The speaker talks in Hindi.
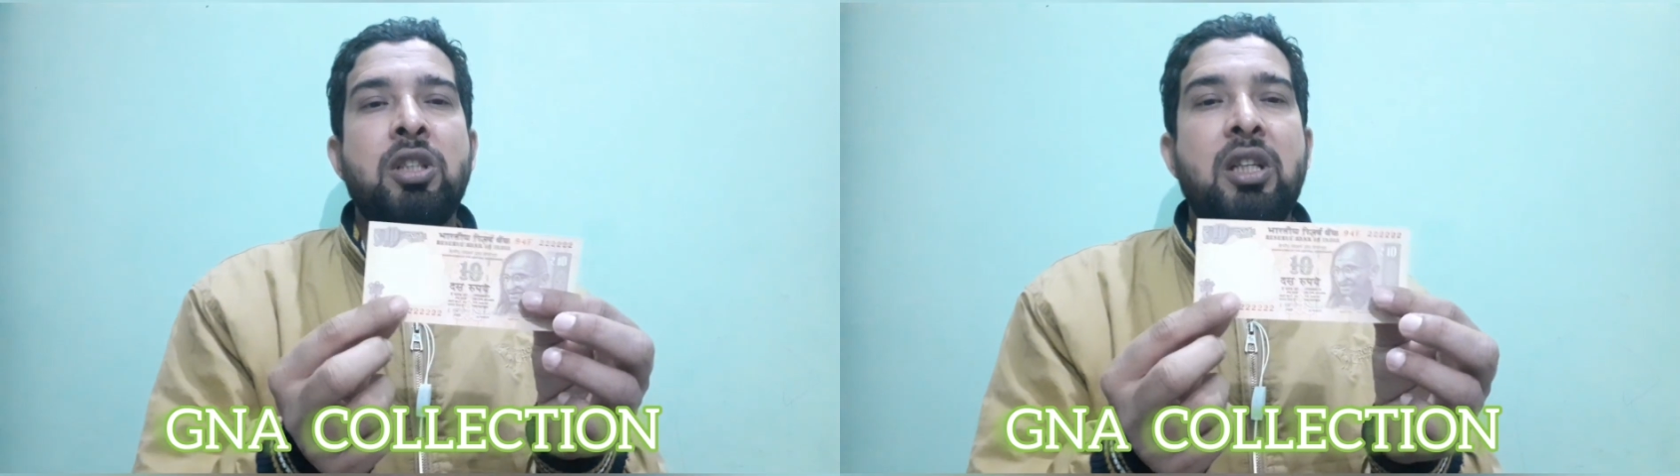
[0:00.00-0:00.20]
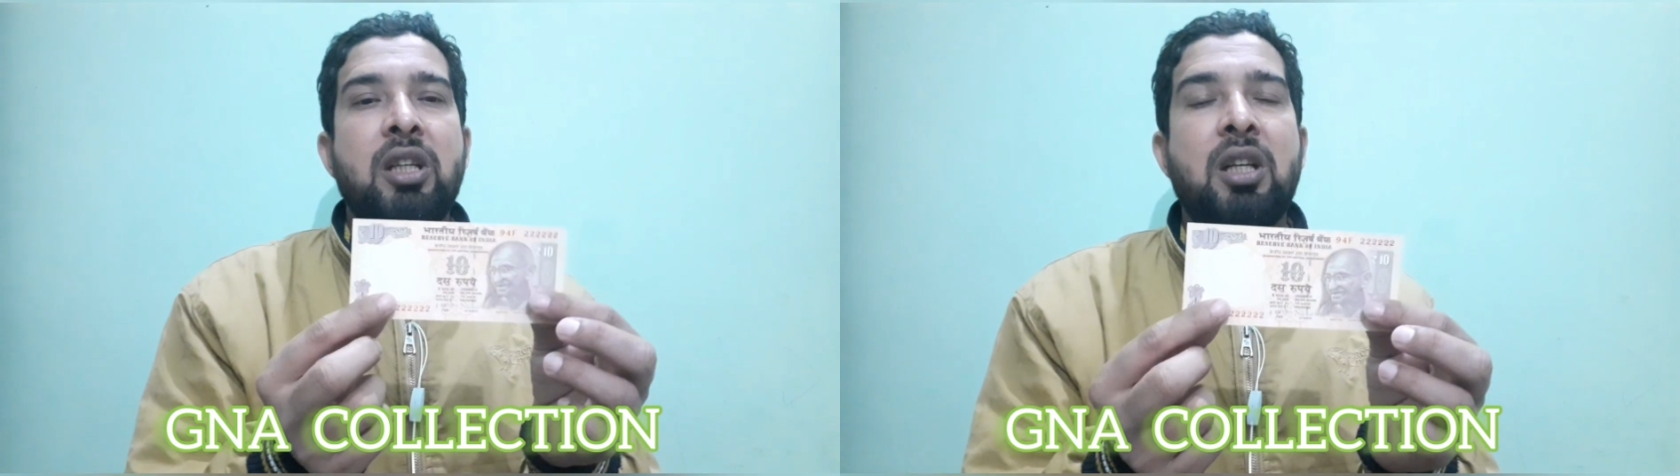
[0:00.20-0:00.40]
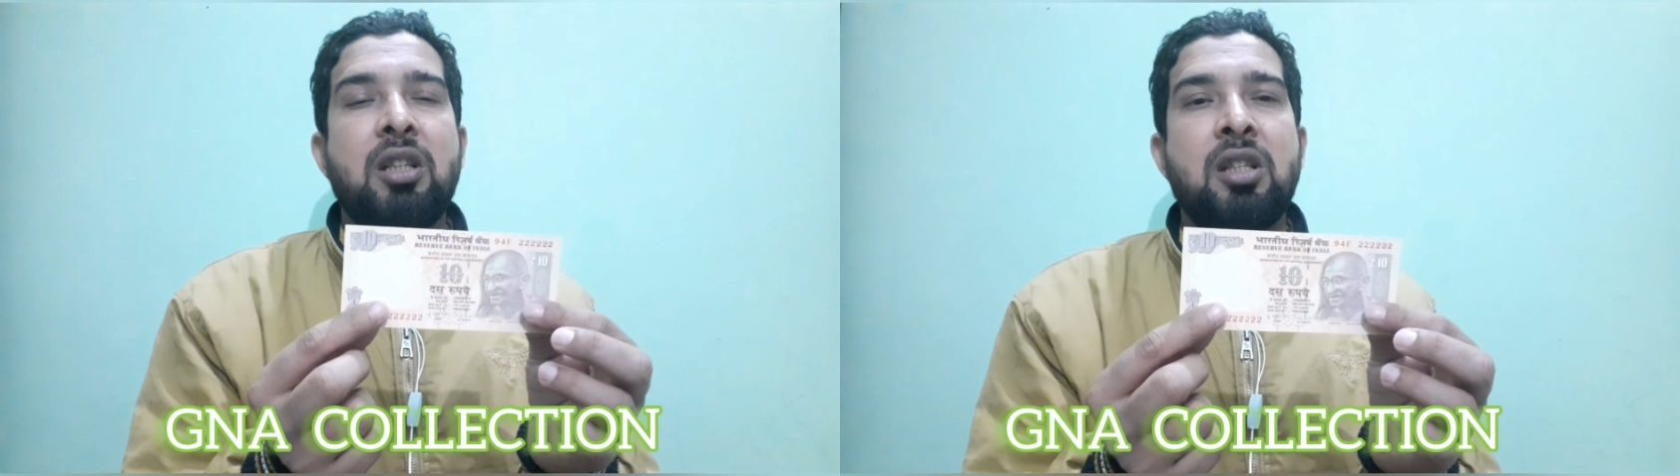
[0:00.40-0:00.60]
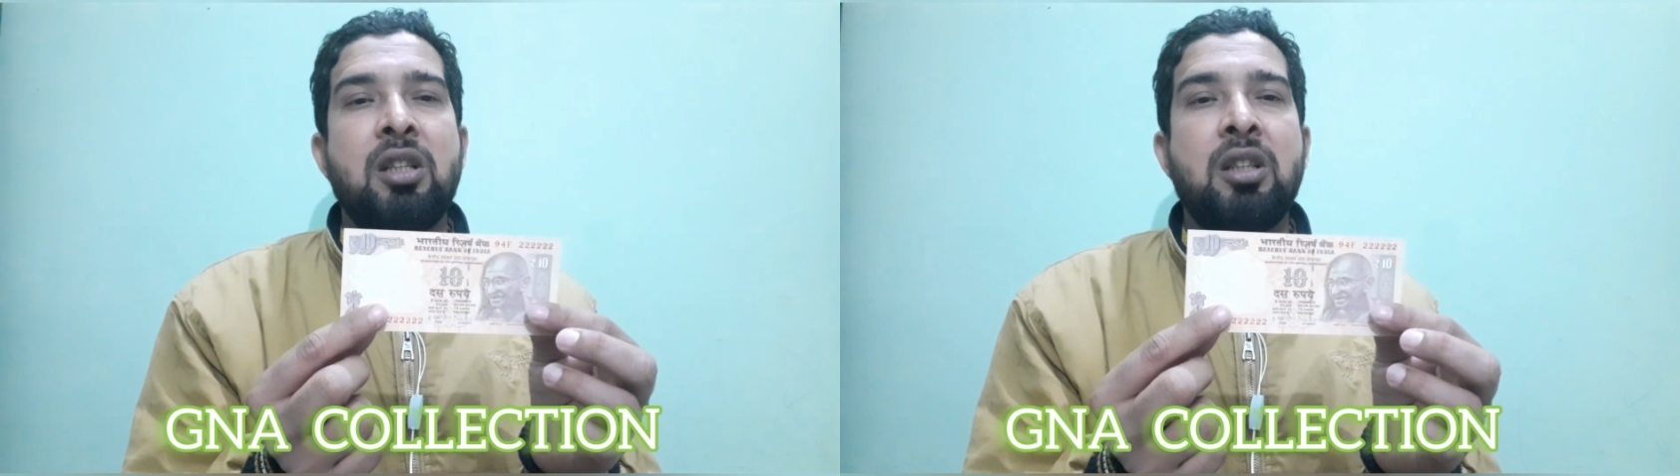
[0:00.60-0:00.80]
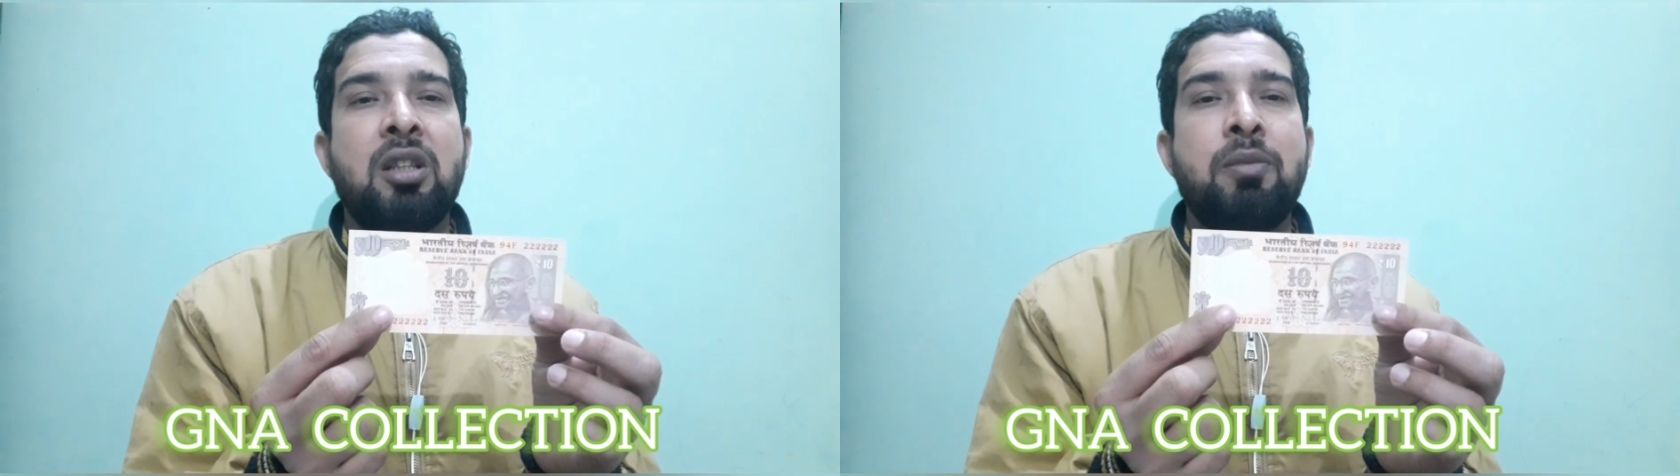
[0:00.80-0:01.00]
एन कलेक्शन
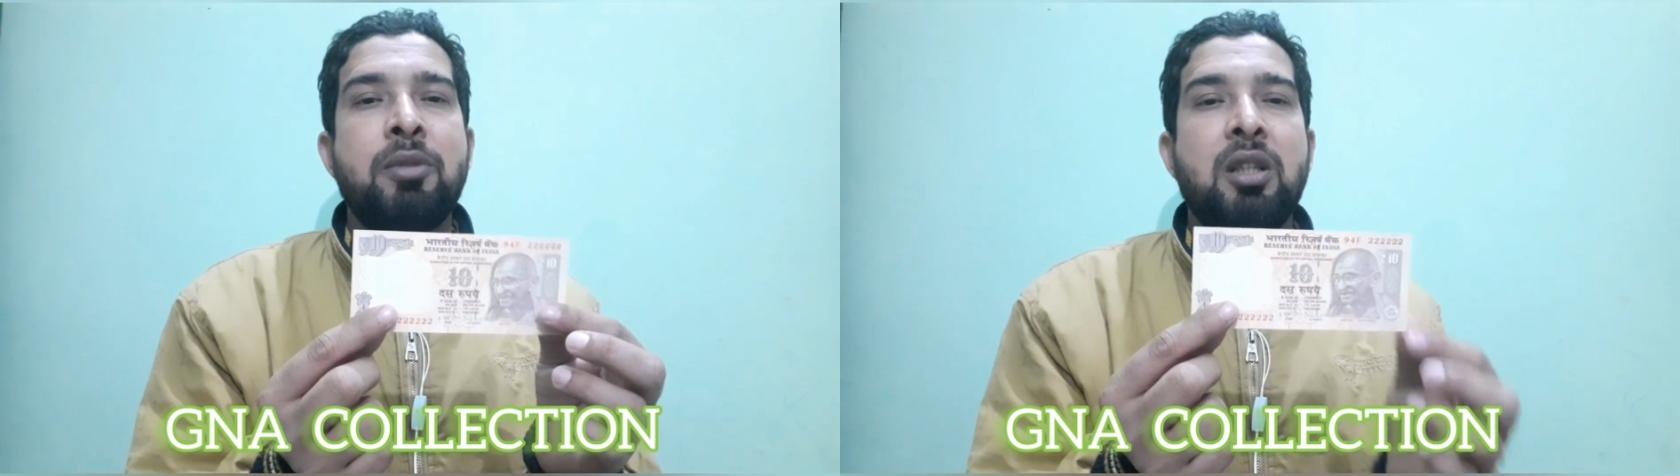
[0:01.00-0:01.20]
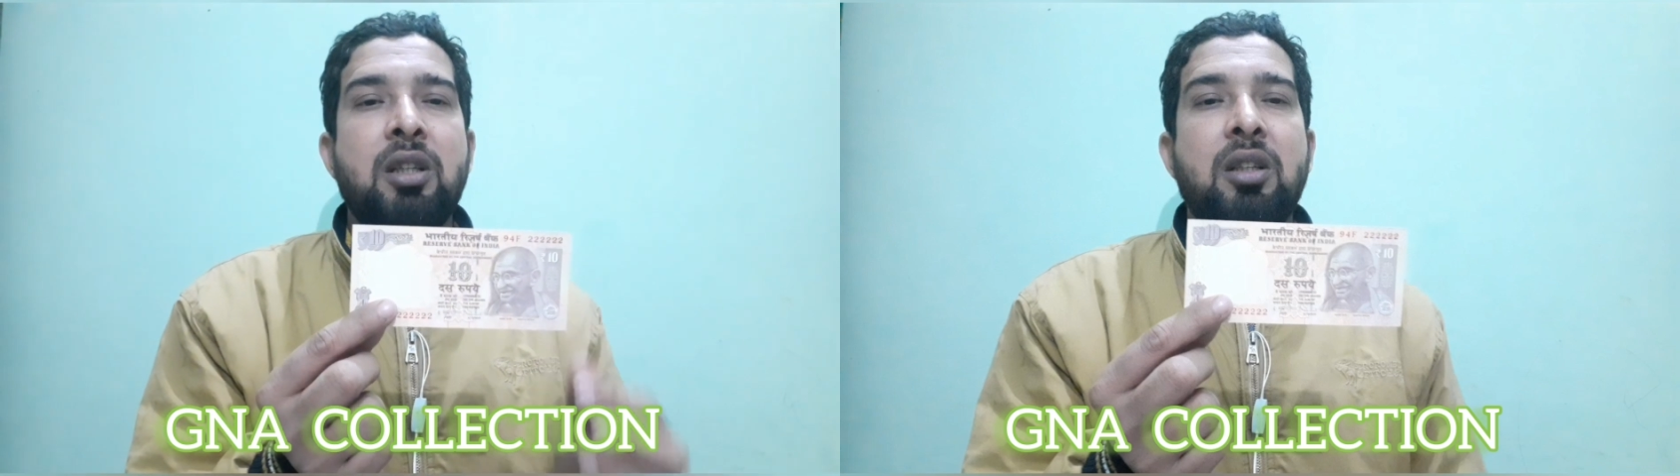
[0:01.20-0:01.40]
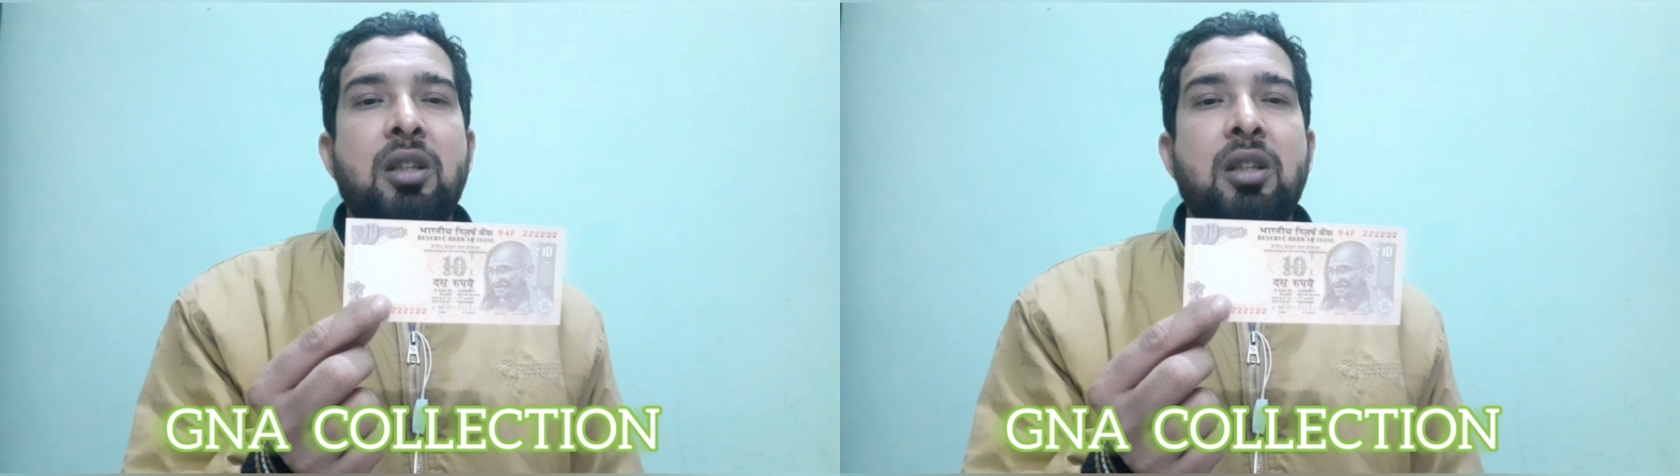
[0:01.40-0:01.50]
की तरफ से